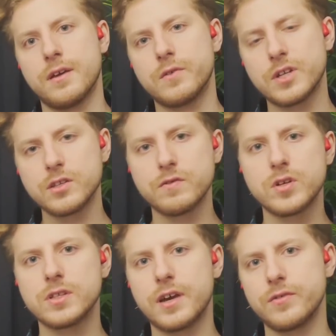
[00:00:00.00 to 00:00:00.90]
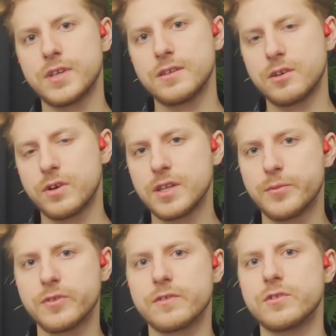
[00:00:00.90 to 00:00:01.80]
Kwadratowa od dawna działa na
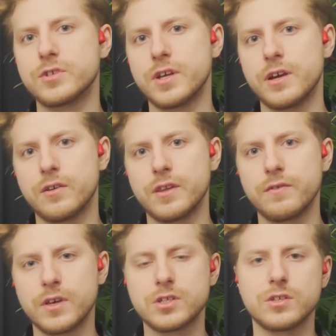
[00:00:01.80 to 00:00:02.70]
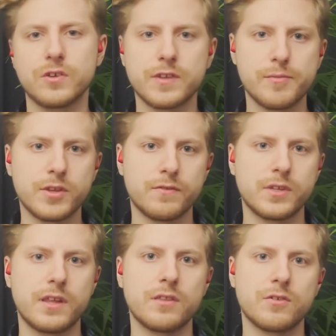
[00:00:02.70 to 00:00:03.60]
procesorze o największej dostępnej
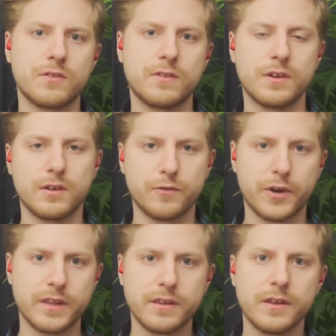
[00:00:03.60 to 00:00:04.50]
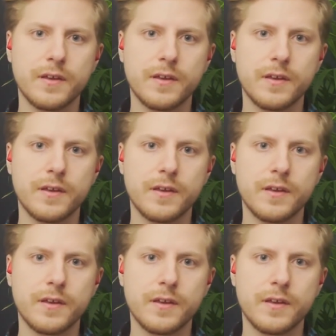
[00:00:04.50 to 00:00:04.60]
wydajności single thread.